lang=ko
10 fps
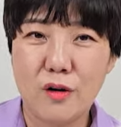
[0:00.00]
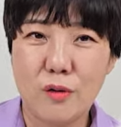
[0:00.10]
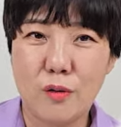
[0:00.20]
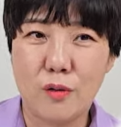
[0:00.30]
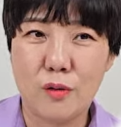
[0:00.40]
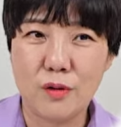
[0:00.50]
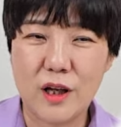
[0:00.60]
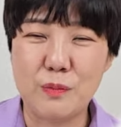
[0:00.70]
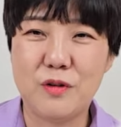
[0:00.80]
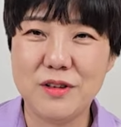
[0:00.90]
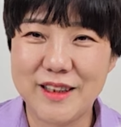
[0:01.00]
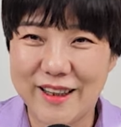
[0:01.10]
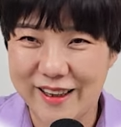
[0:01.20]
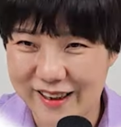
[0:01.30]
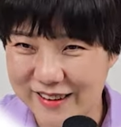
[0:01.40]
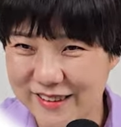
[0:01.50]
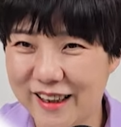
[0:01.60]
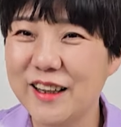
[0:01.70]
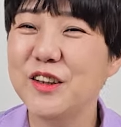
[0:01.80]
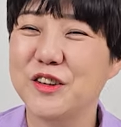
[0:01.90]
어, 갭 투자가
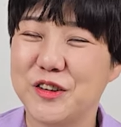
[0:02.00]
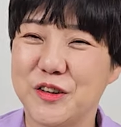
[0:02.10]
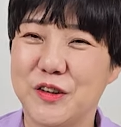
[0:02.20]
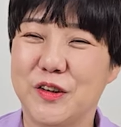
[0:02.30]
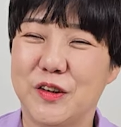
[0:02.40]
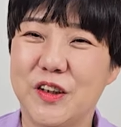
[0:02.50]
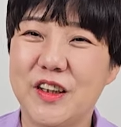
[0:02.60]
가능한 거죠.